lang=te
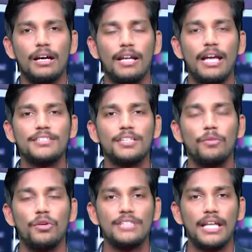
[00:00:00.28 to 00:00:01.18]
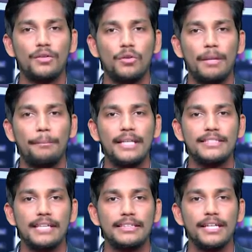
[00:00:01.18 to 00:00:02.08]
రాష్ట్రంలో జరగనున్న
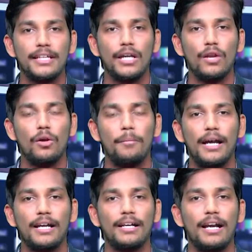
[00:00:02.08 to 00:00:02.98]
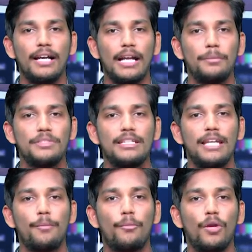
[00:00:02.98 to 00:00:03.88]
పంచాయతీ ఎన్నికల్లో భాగంగా కడప జిల్లా
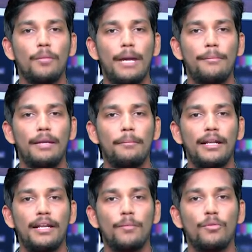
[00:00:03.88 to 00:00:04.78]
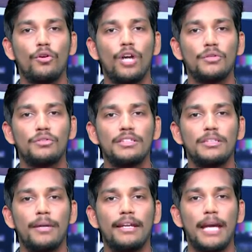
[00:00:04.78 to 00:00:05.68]
పోరుమామిళ్ళ మండలంలో
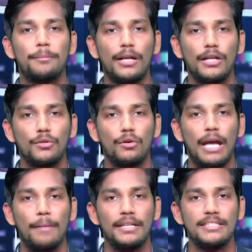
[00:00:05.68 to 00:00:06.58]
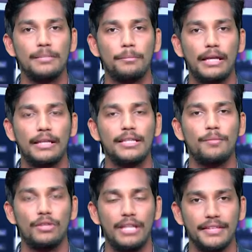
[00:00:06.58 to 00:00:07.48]
కట్టుదిట్టమైన ఏర్పాట్లతో నామినేషన్ల ప్రక్రియ
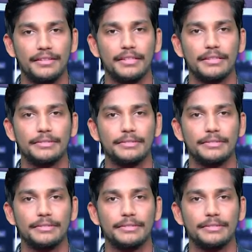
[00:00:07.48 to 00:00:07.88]
మొదలైంది